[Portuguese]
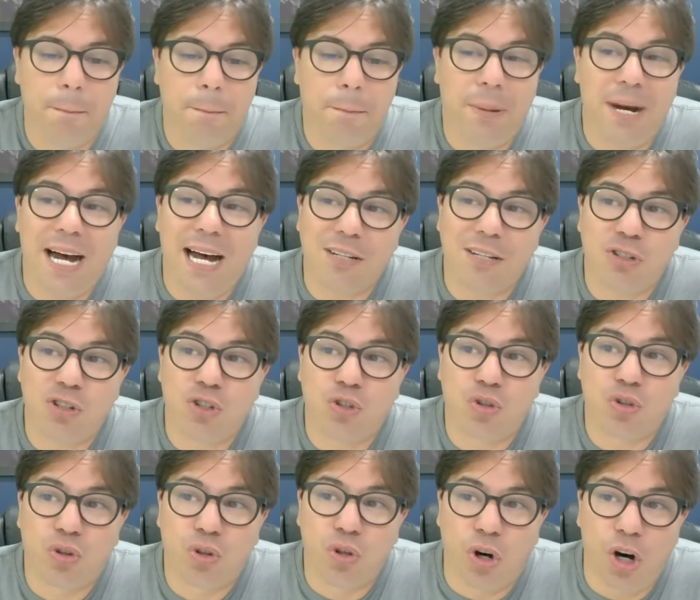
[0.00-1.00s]

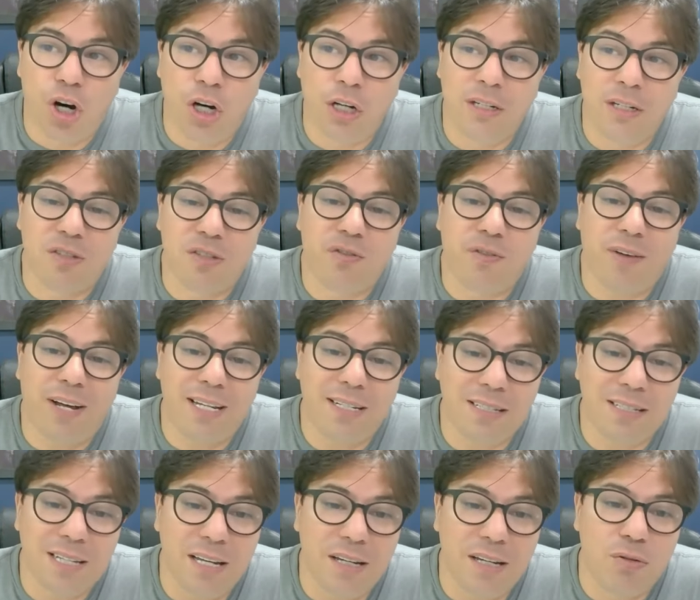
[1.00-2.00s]
Pastores
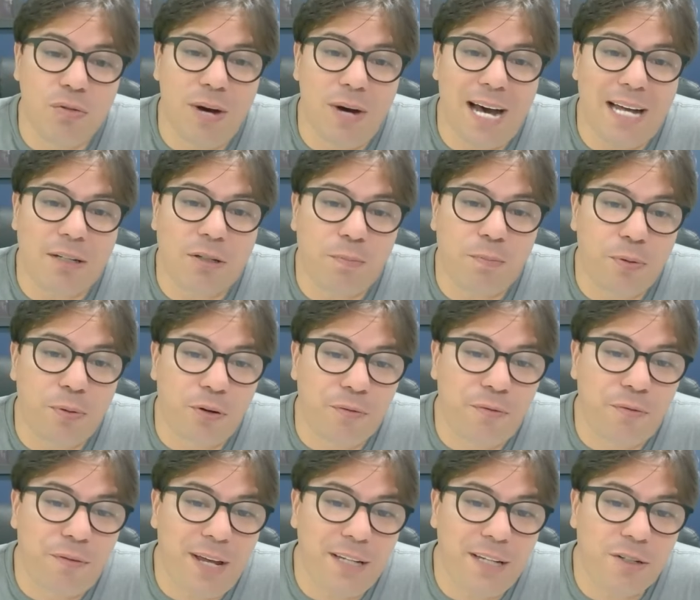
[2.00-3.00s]
fazendo ato
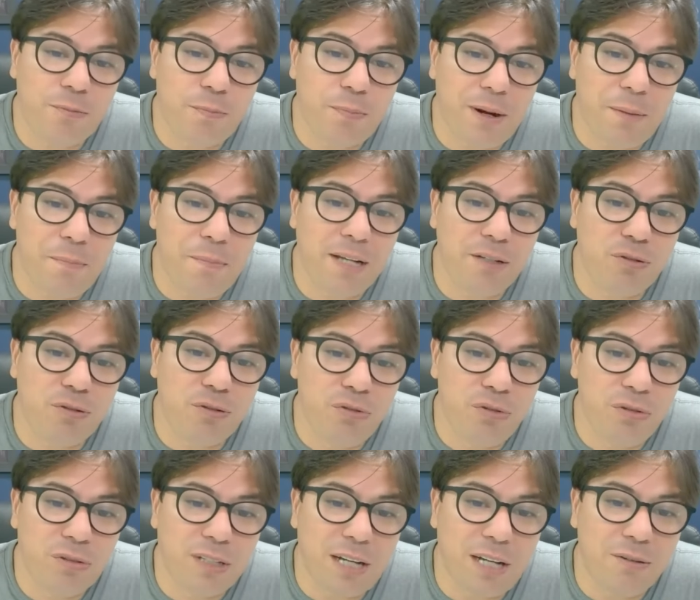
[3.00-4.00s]
profético para
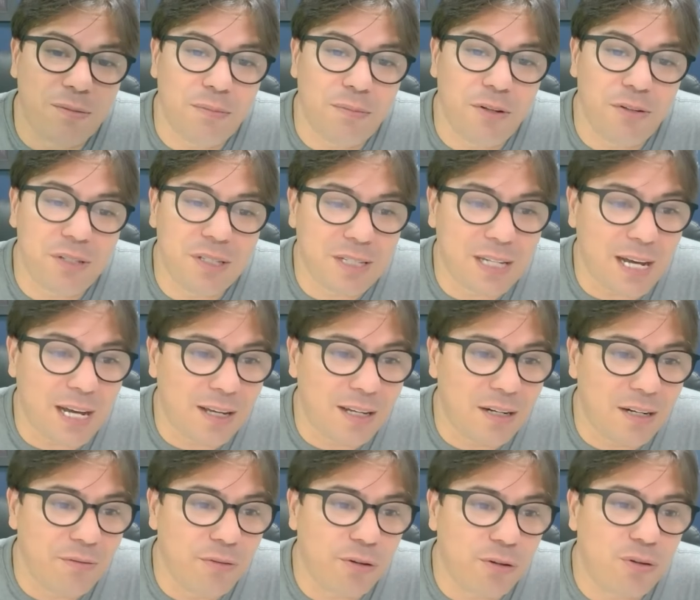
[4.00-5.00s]
Maduro. Tá no meu
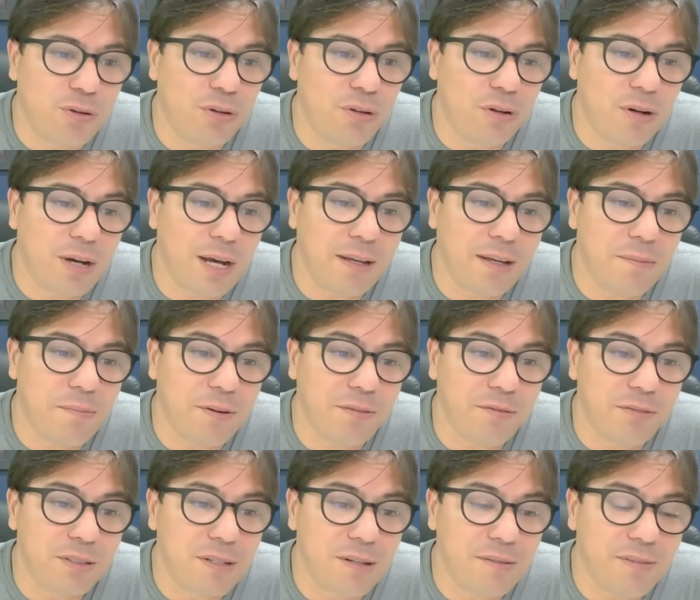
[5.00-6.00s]
Instagram, vou colocar aqui para
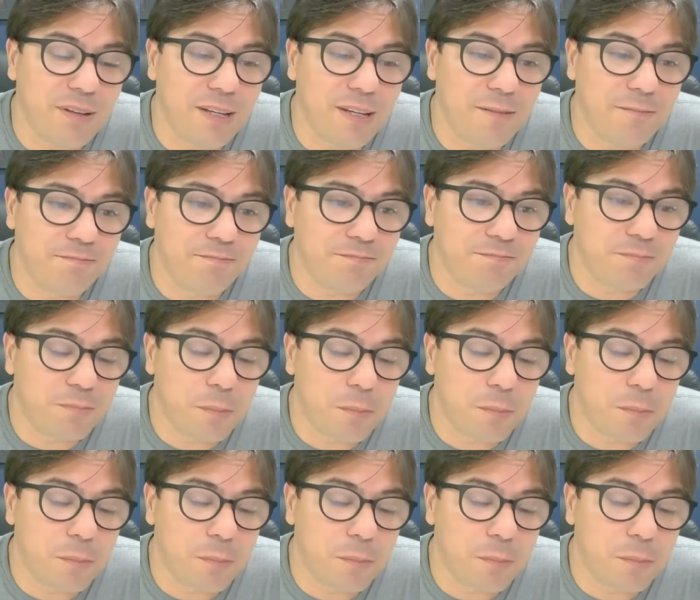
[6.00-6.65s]
você ver.